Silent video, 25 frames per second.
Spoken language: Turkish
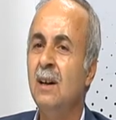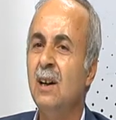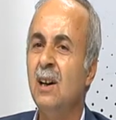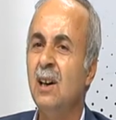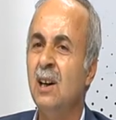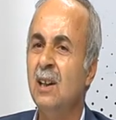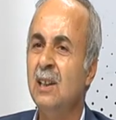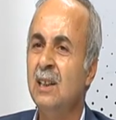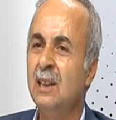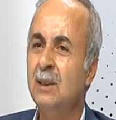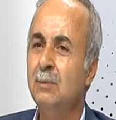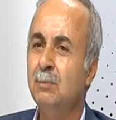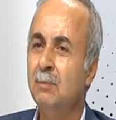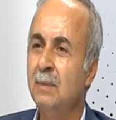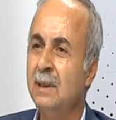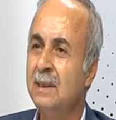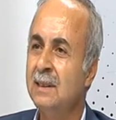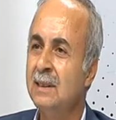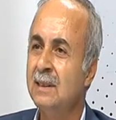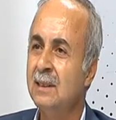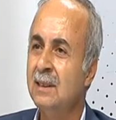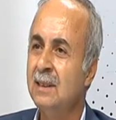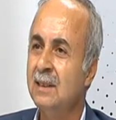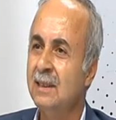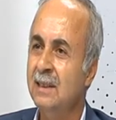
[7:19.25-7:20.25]

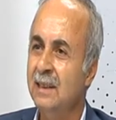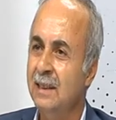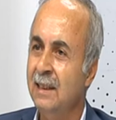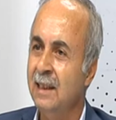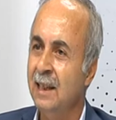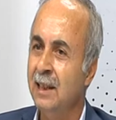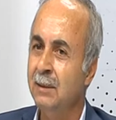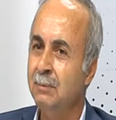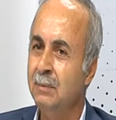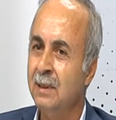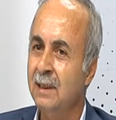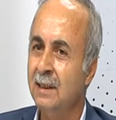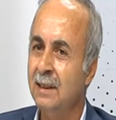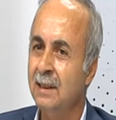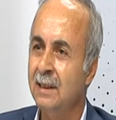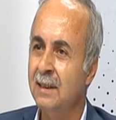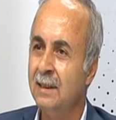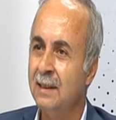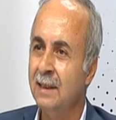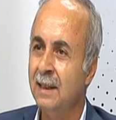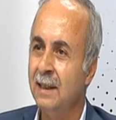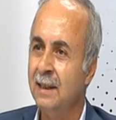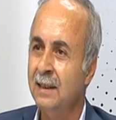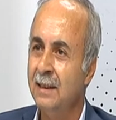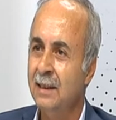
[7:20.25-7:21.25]
alınması ile
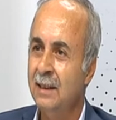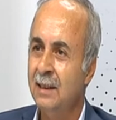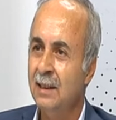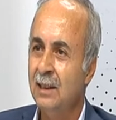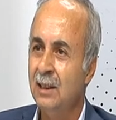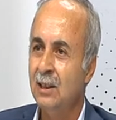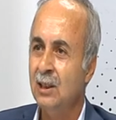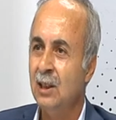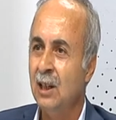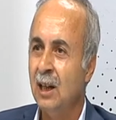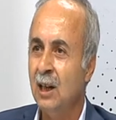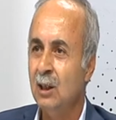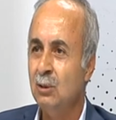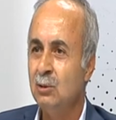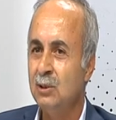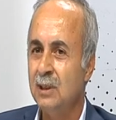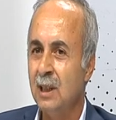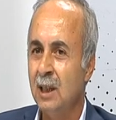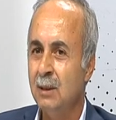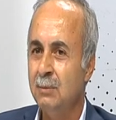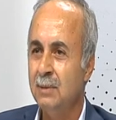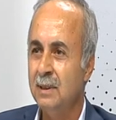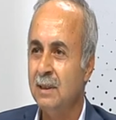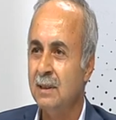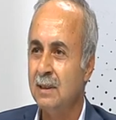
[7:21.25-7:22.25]
birlikte daha
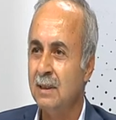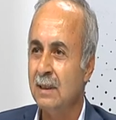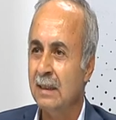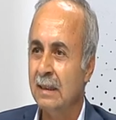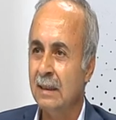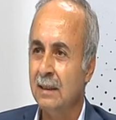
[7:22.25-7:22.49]
güzel bir ek puan e,